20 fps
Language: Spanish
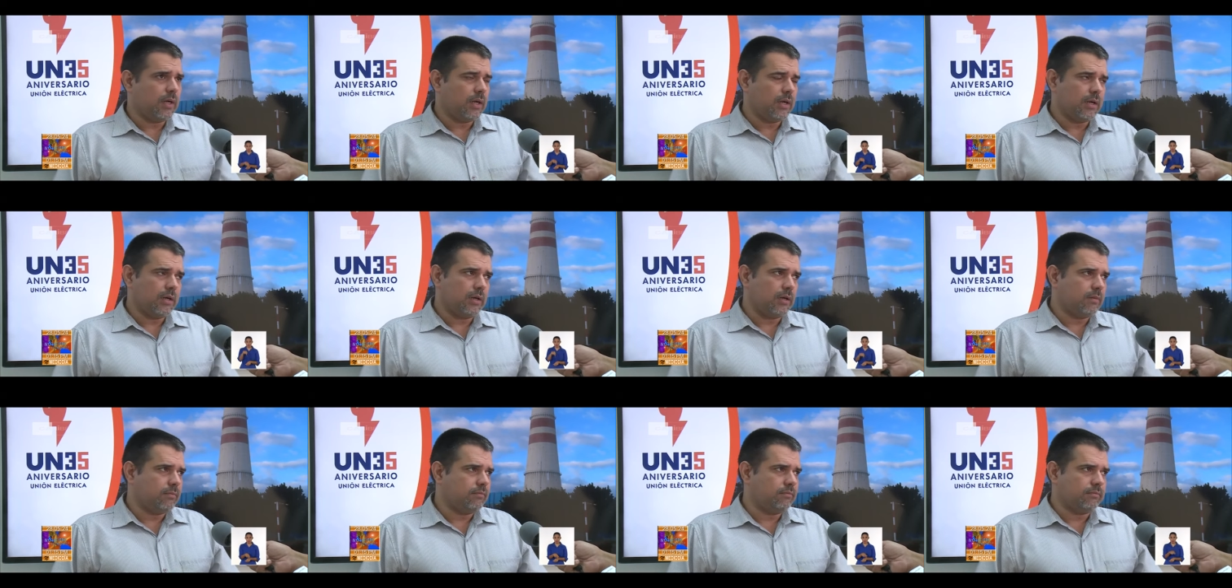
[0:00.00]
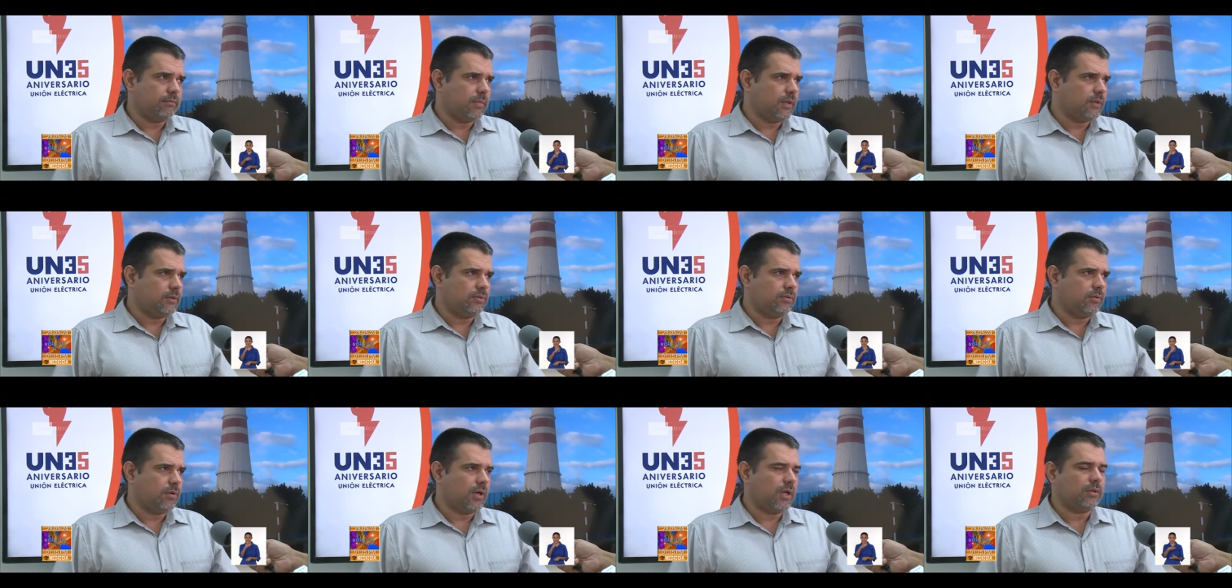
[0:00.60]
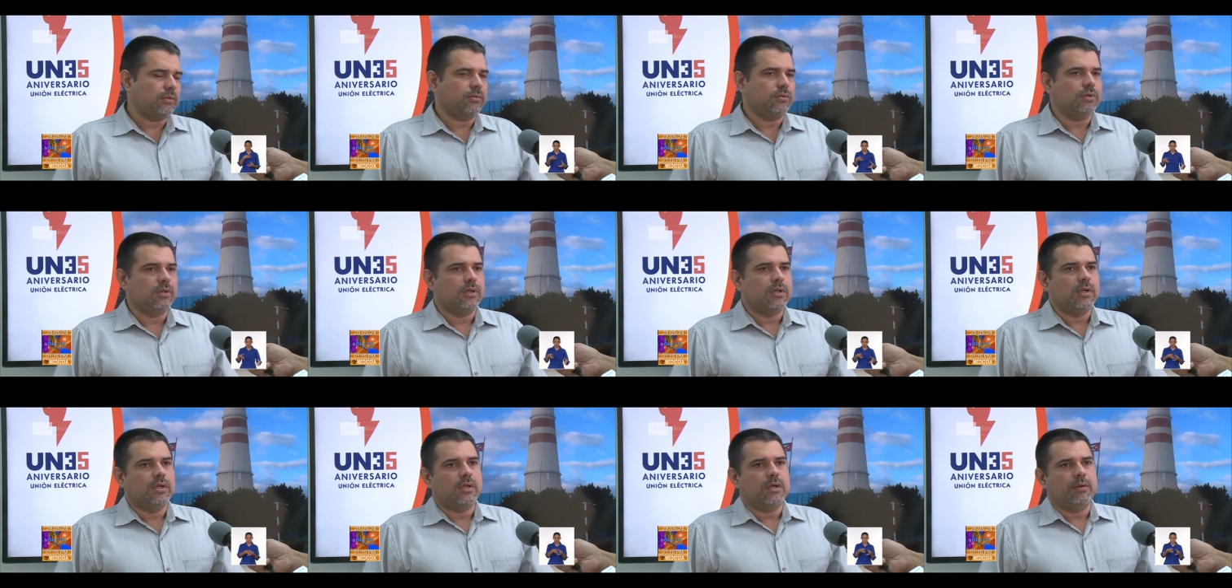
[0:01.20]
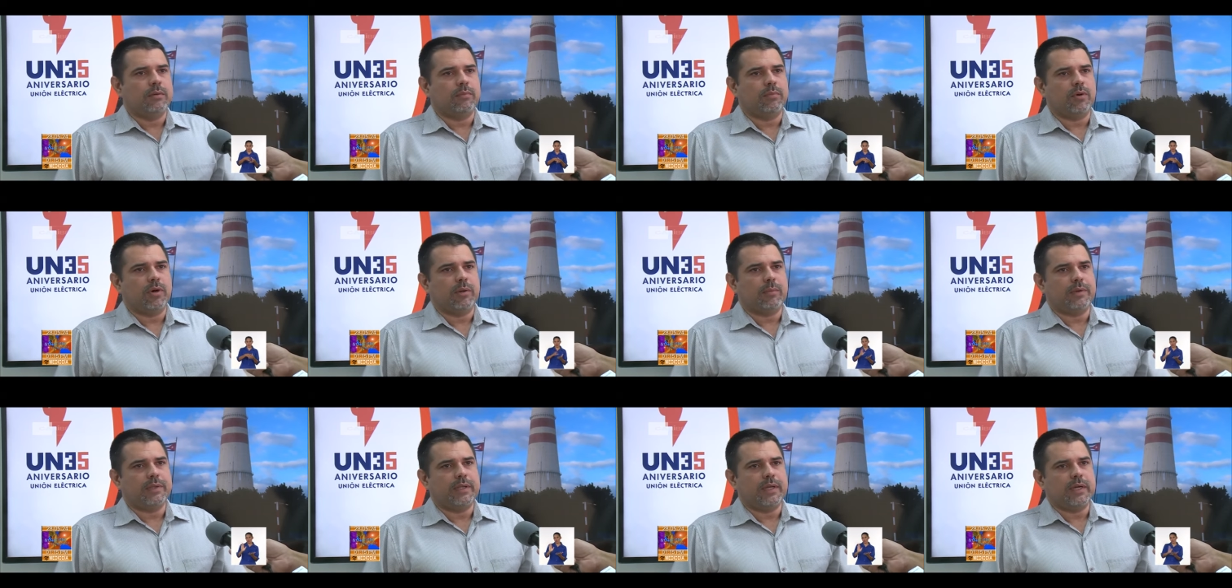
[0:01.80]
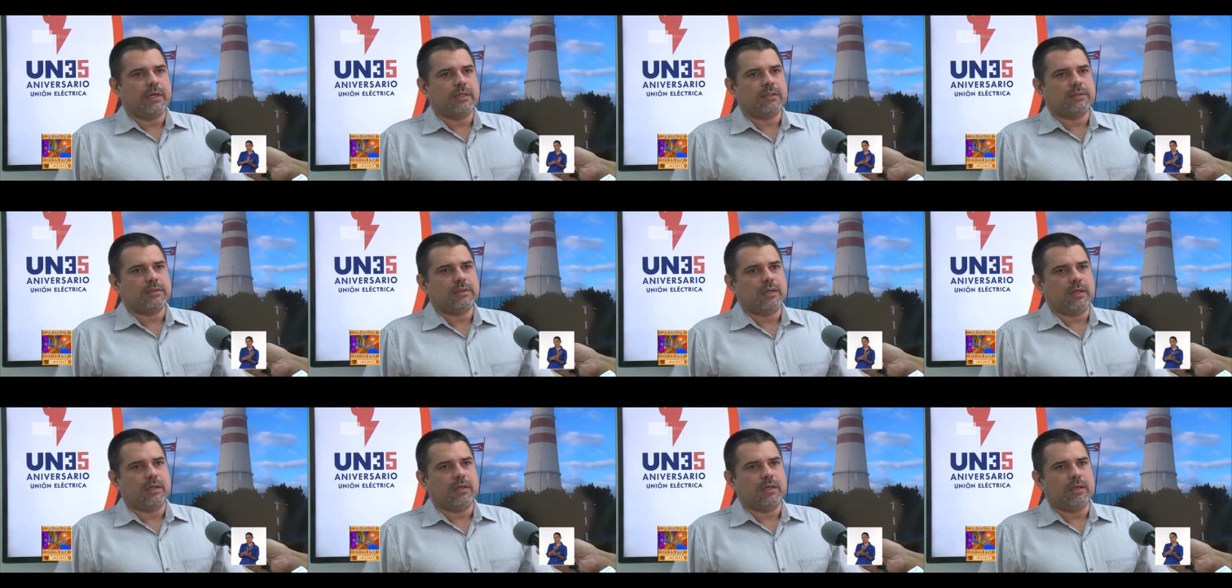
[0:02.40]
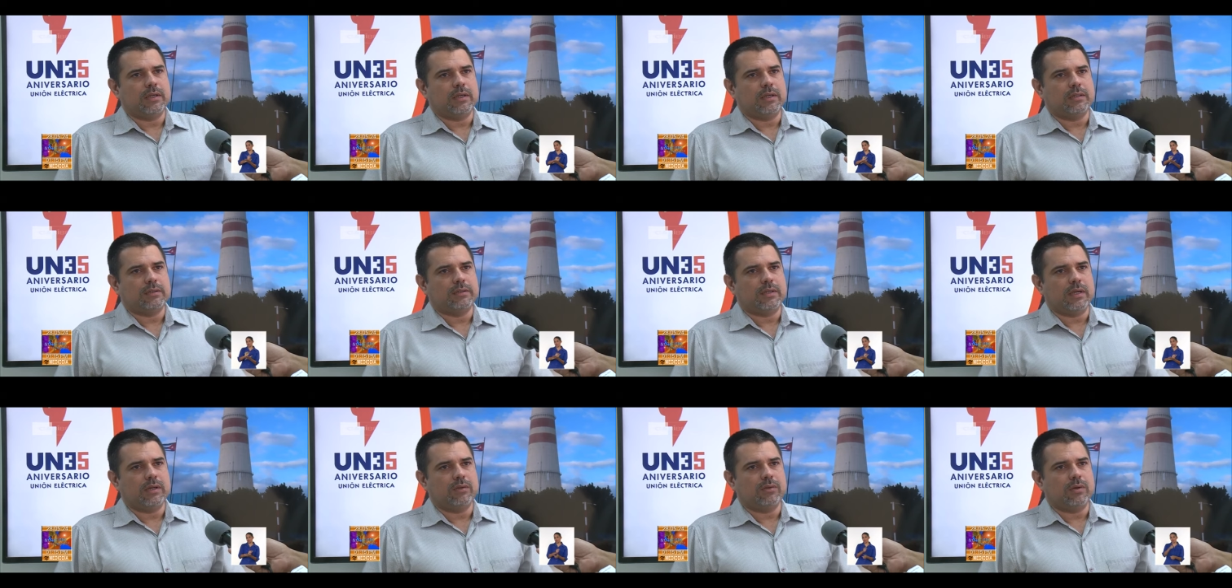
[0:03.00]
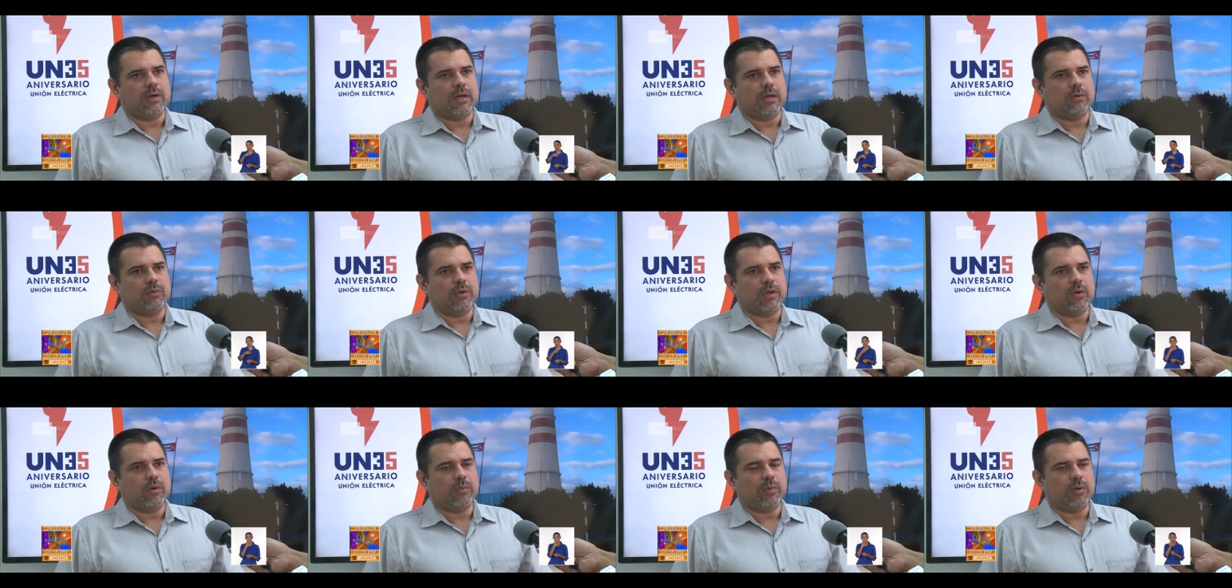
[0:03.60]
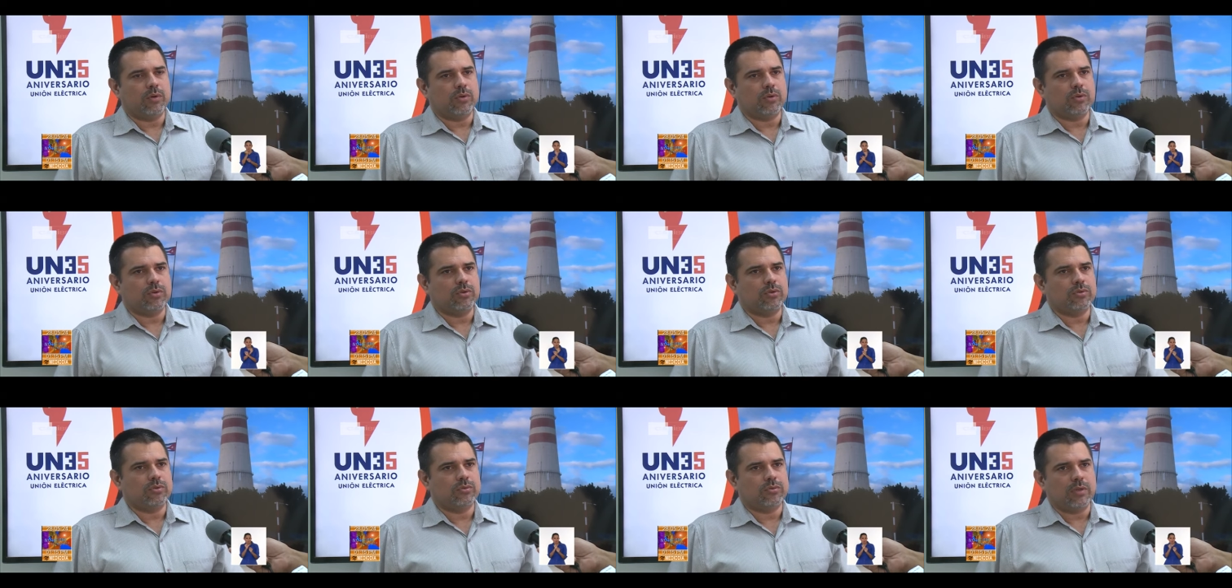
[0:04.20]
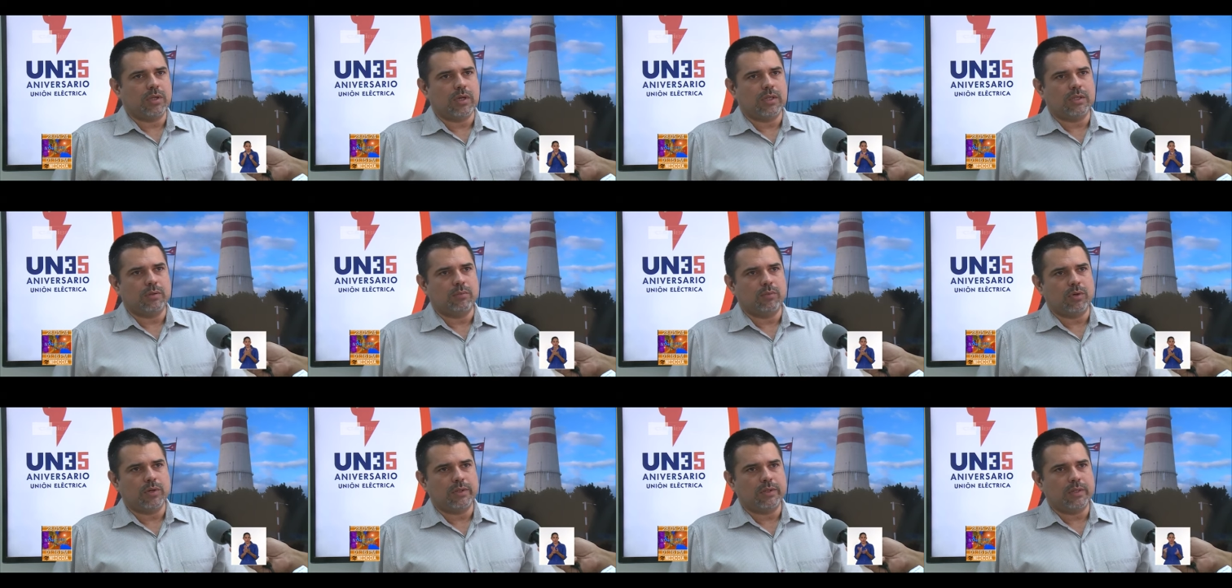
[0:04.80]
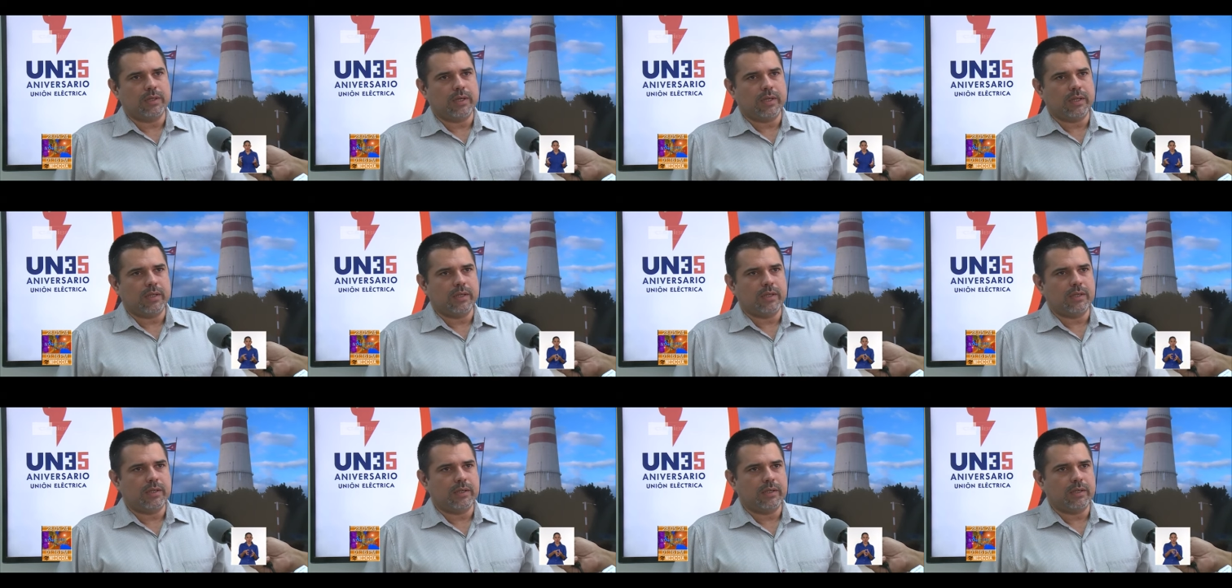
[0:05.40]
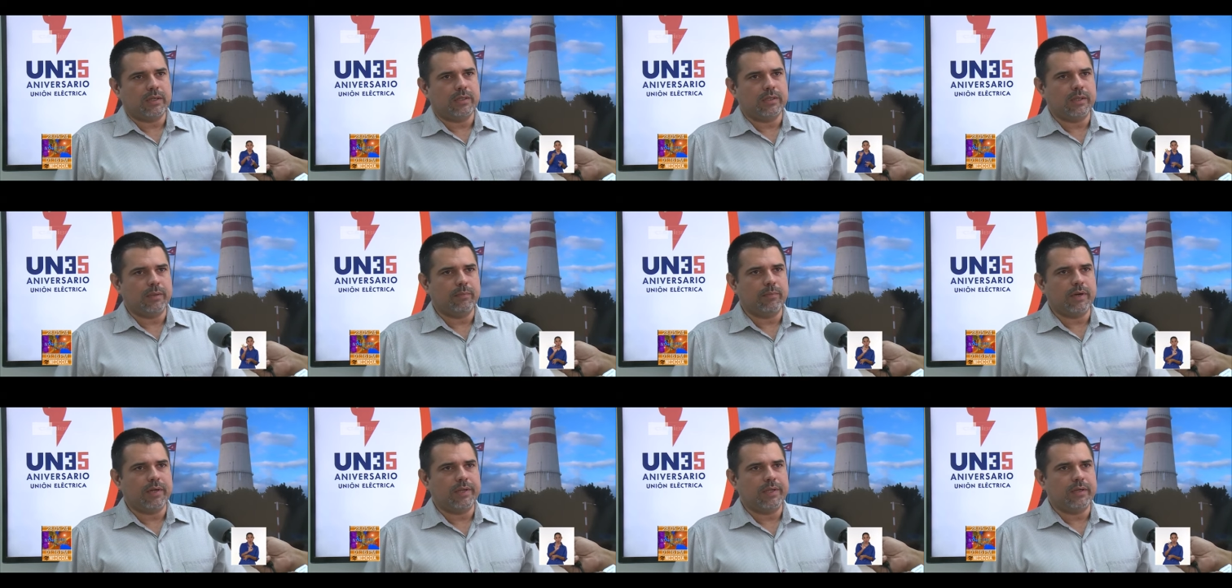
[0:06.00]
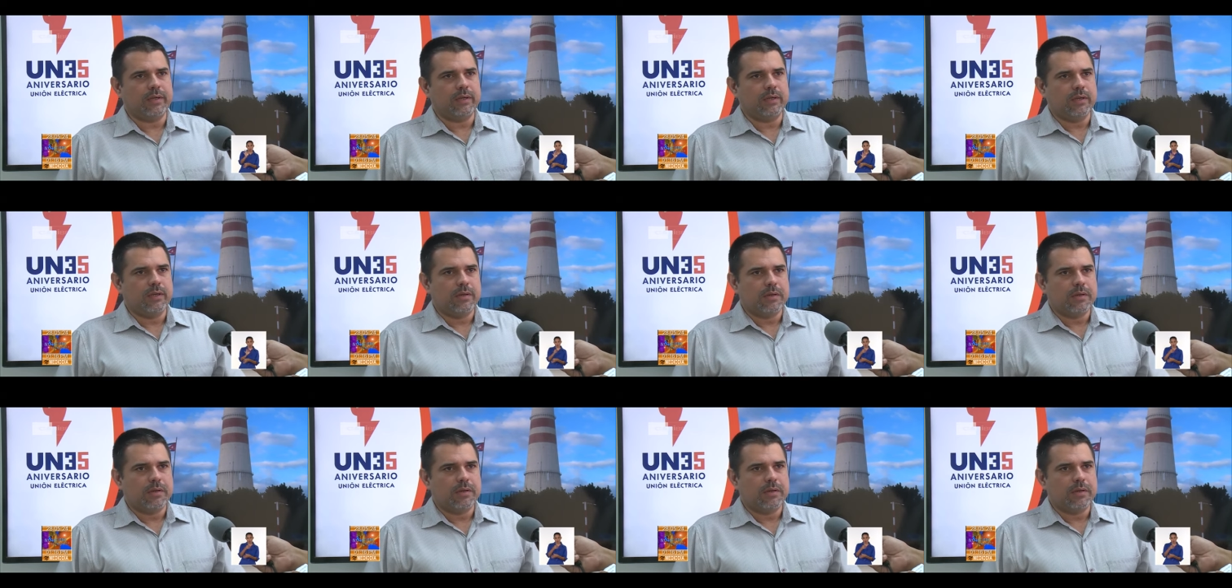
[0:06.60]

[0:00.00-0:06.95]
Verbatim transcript: Ahora, hace un rato, por la mañana, salió la unidad número 8 de la termoeléctrica de, Mariel